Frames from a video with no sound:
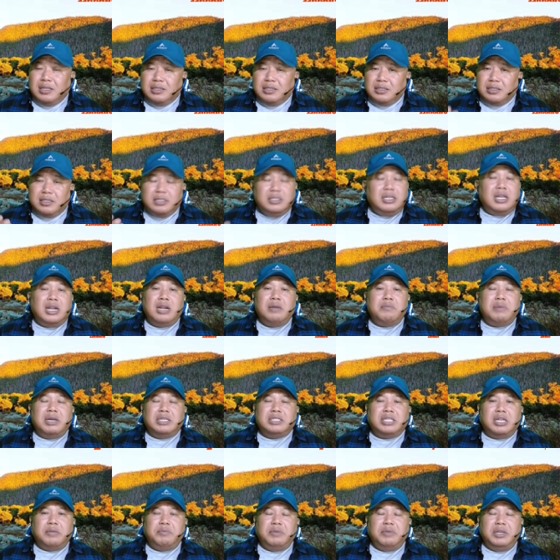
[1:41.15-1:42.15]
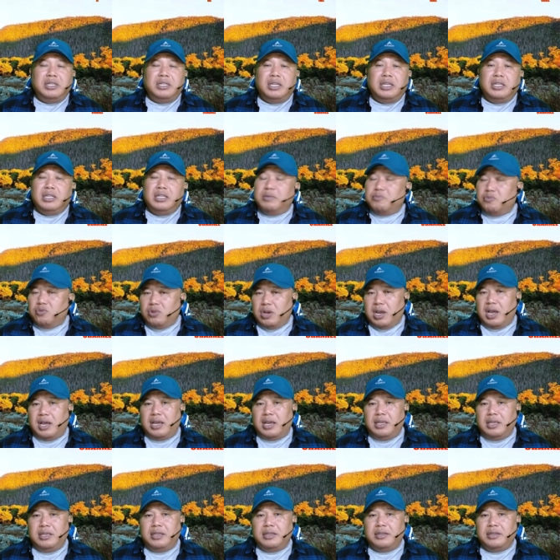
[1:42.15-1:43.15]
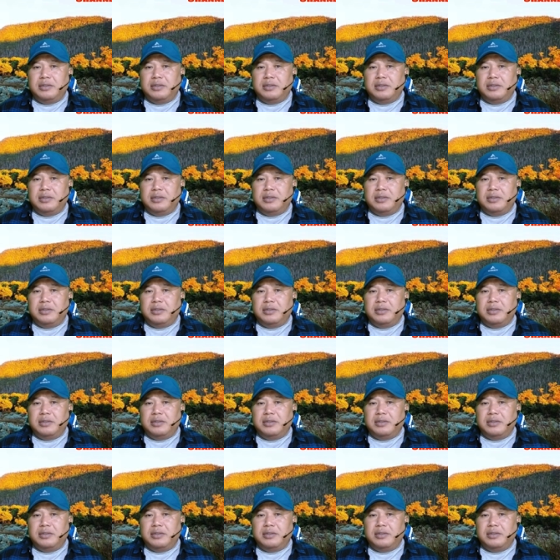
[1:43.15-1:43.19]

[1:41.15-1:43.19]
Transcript: Sejarah pasrep ini dimulai